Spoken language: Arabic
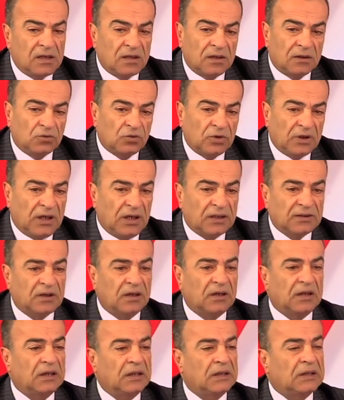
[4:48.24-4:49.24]
أيضا طرح
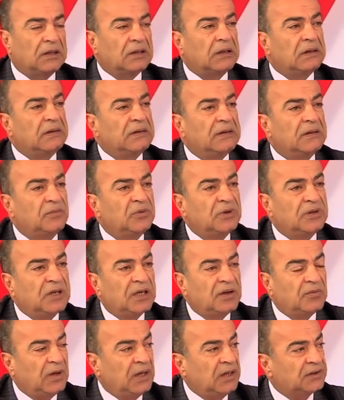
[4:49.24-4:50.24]
عطاء آخر
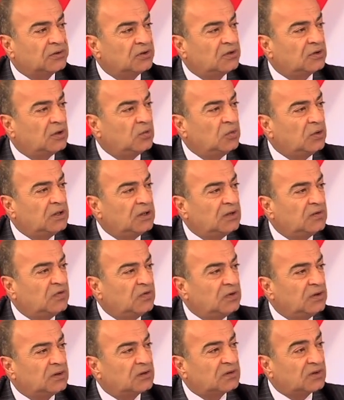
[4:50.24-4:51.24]
لبناء محطة توليد
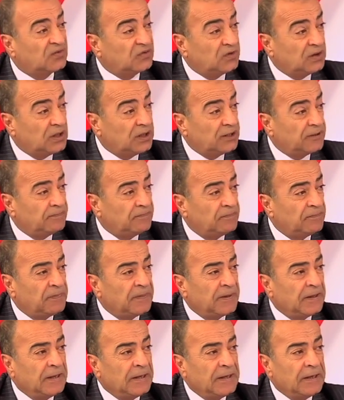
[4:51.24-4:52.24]
في الطفيلة
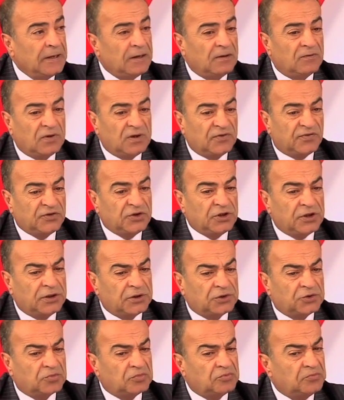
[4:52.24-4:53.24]
في
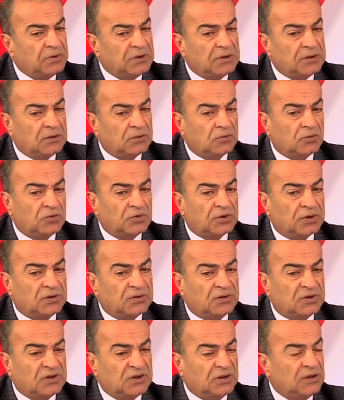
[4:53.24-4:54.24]
الفجيج
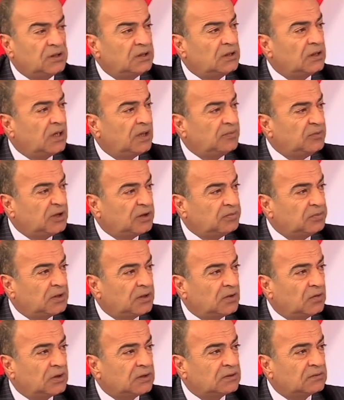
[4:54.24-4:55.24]
بقدرة 90 إلى 100
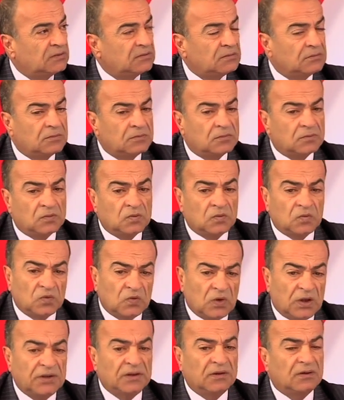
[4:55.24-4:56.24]
ميجا وات
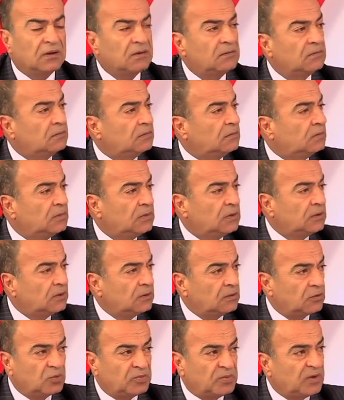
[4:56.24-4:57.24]
وأيضا
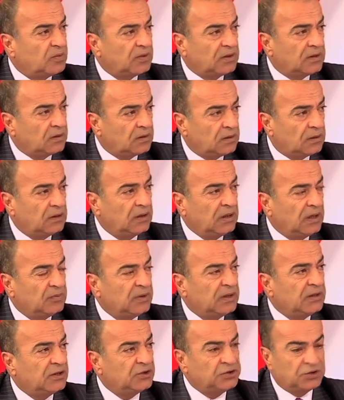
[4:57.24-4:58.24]
آه، ربما
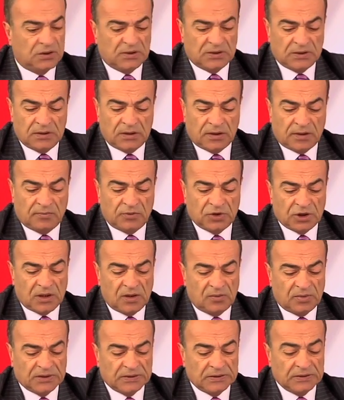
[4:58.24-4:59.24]
العمل يجي يسير
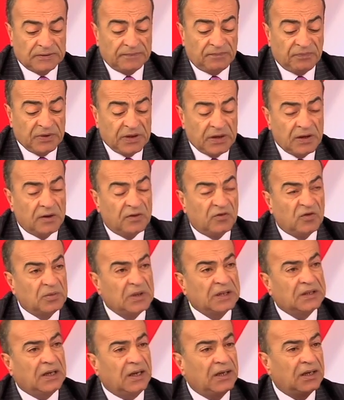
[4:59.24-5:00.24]
بشكل بطيء
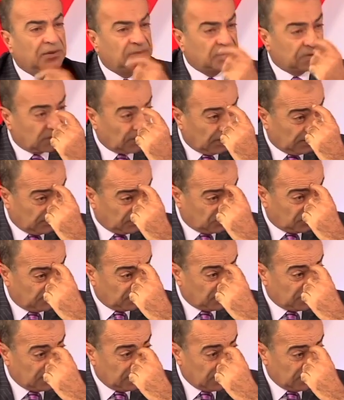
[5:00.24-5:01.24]
فيما يتعلق بالطاقة
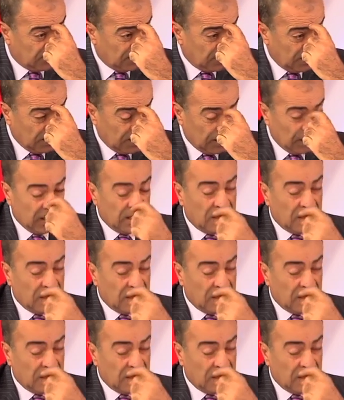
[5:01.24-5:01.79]
الشمسية